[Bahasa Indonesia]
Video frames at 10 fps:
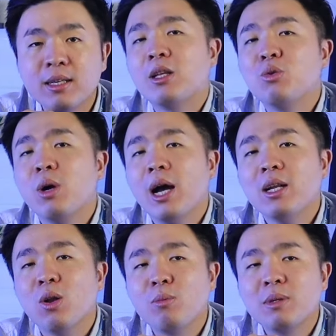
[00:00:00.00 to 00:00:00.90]
Ada juga
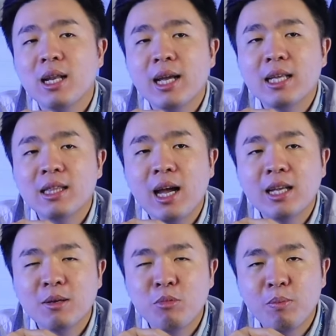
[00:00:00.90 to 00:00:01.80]
kan kalau misalnya kita
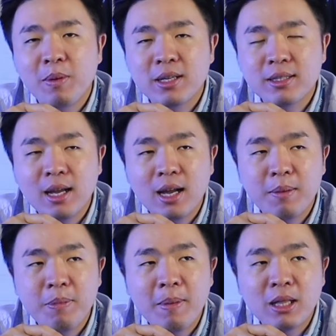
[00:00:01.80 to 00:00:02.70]
hanya mau
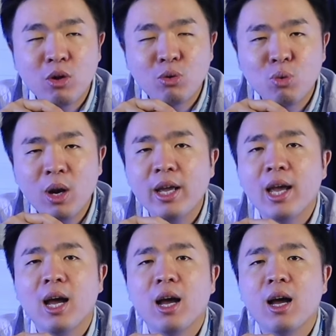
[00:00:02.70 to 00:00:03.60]
periksa pemantauan gula
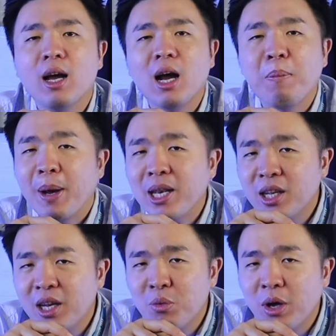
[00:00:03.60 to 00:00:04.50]
ya apain
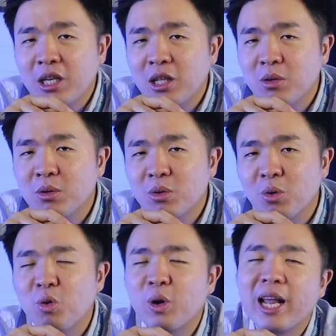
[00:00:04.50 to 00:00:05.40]
trinuan gitu
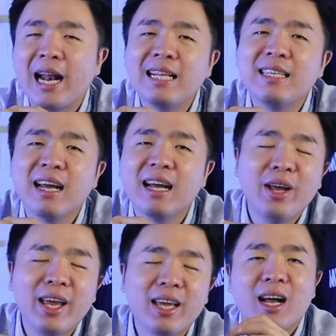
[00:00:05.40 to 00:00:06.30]
glukoder aja oke okay,